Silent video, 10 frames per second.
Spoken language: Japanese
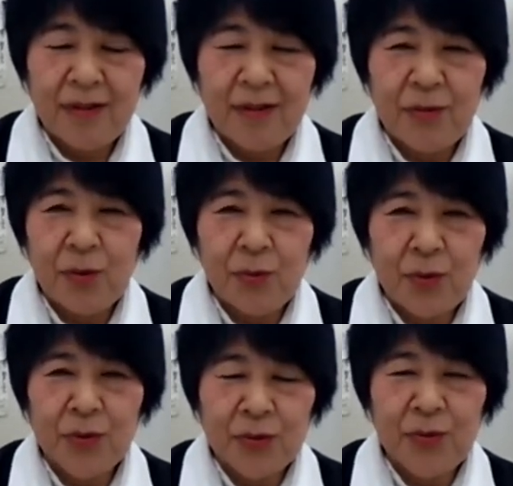等
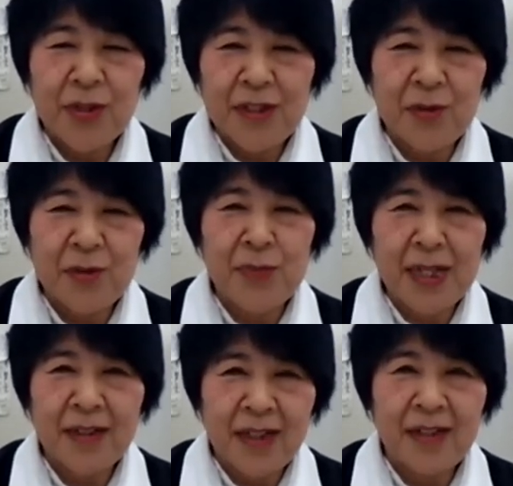を少し順
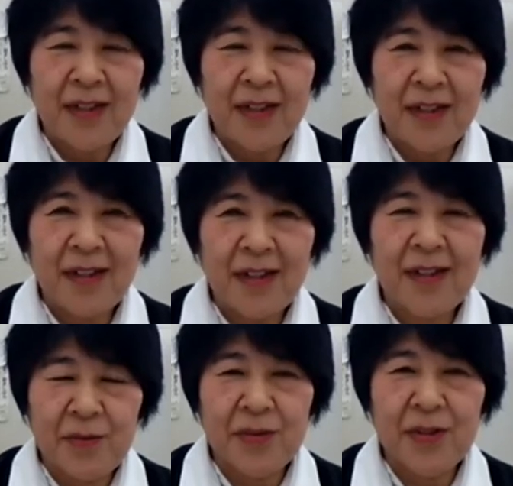番にやっ
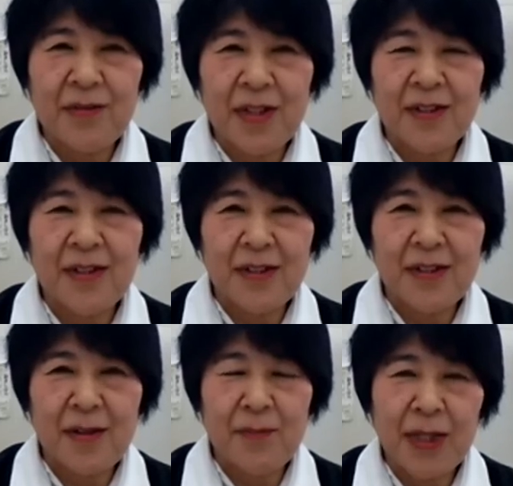ていくっていう感じです
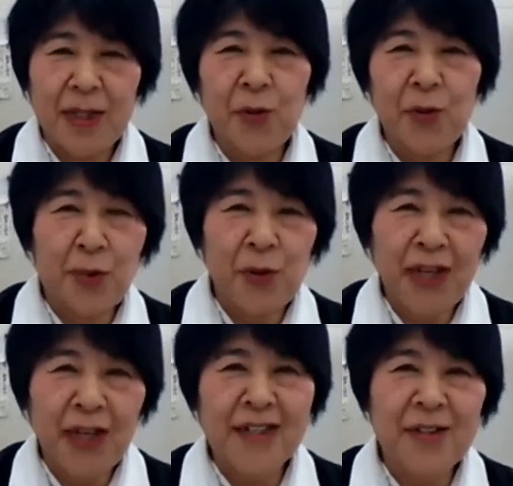ね。まあ、いろいろ
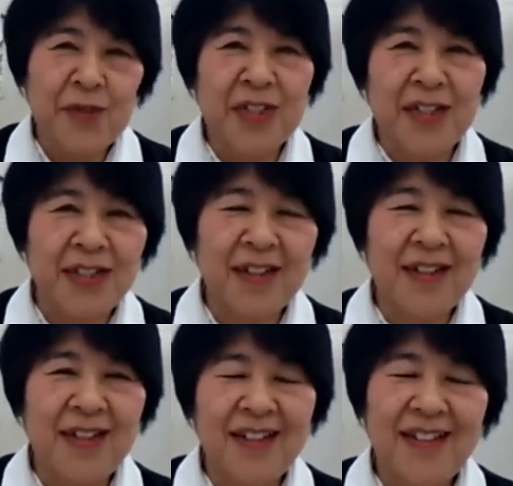話をしないっ
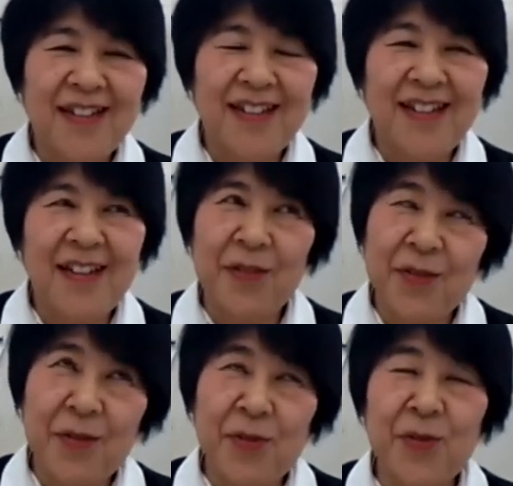てい
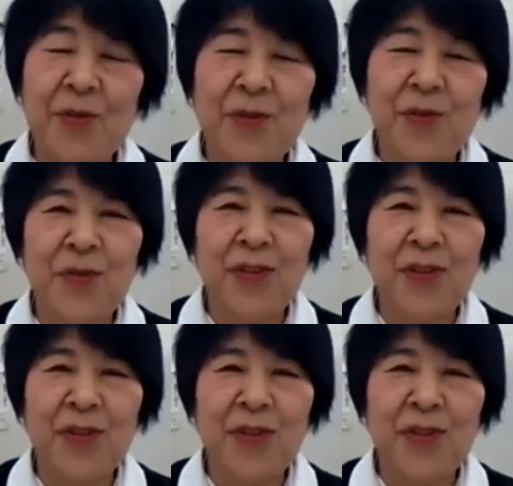うところ